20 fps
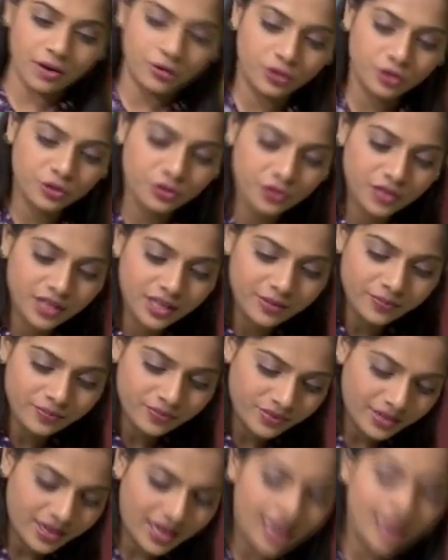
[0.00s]
ఉంటుంది
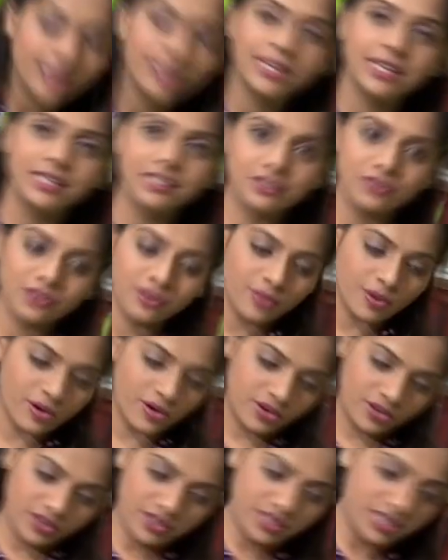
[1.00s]
అండ్ టేస్ట్ కూడా
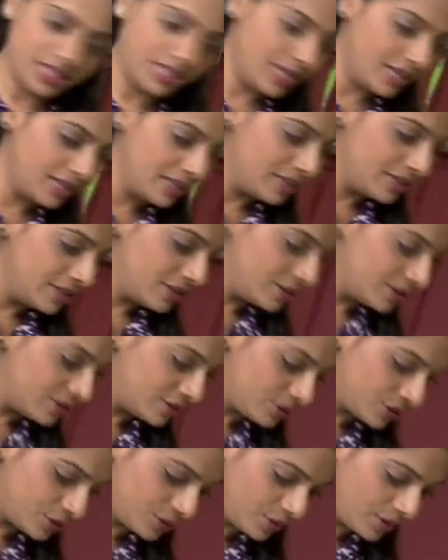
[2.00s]
బాగుంటుంది కదా
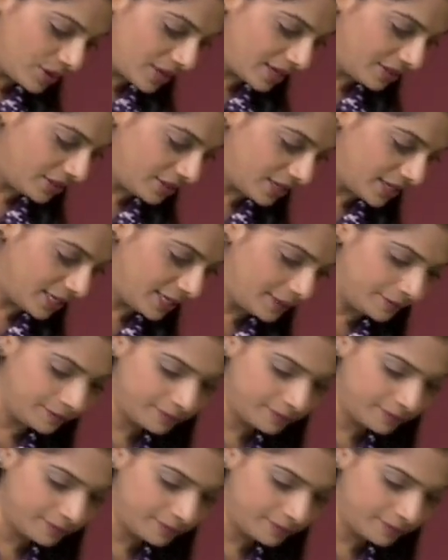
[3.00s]
సో అందుకని